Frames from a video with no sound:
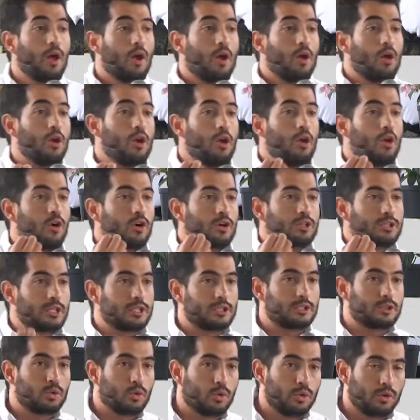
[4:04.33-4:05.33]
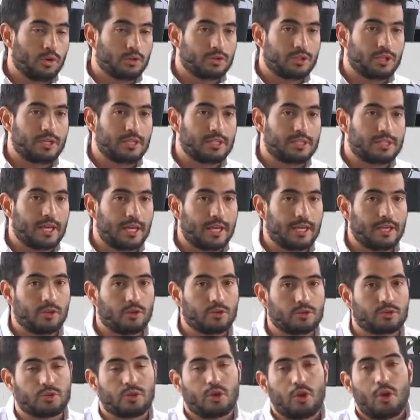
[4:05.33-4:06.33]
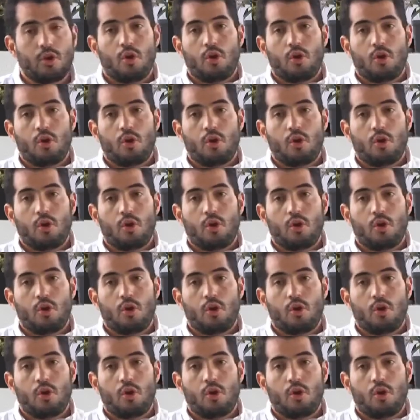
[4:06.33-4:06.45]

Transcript: Los estudios y diseños